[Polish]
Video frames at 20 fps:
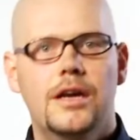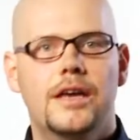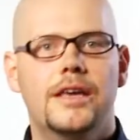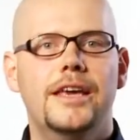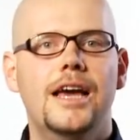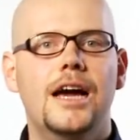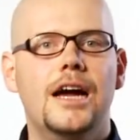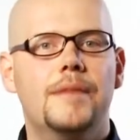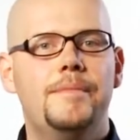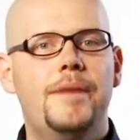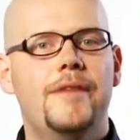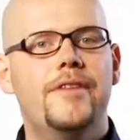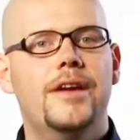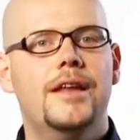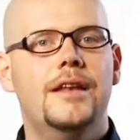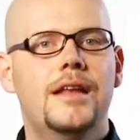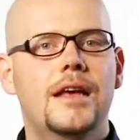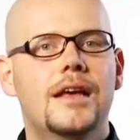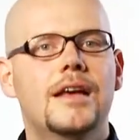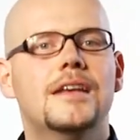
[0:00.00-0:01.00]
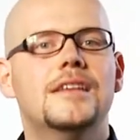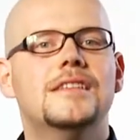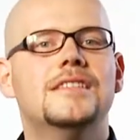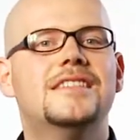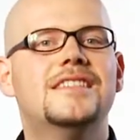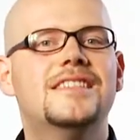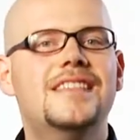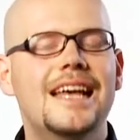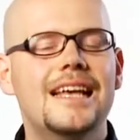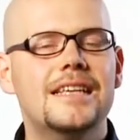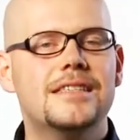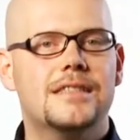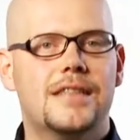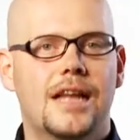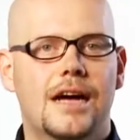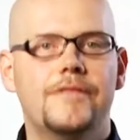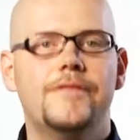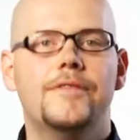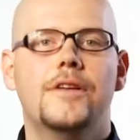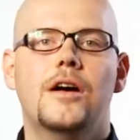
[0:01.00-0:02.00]
jak pewien
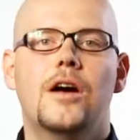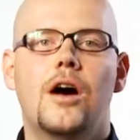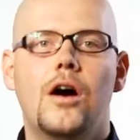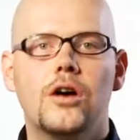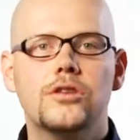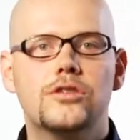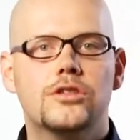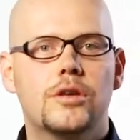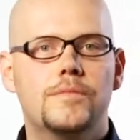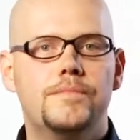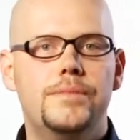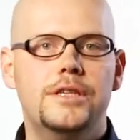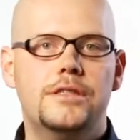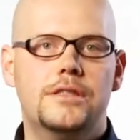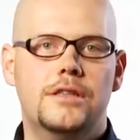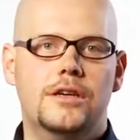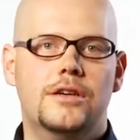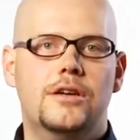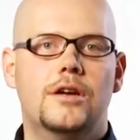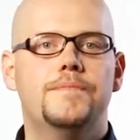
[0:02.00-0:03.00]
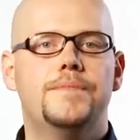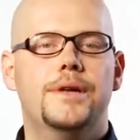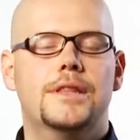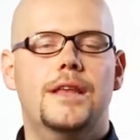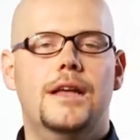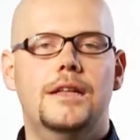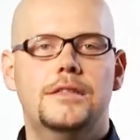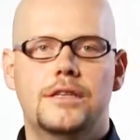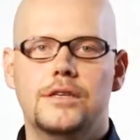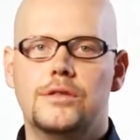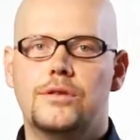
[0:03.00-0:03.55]
zestaw osobistych kompetencji,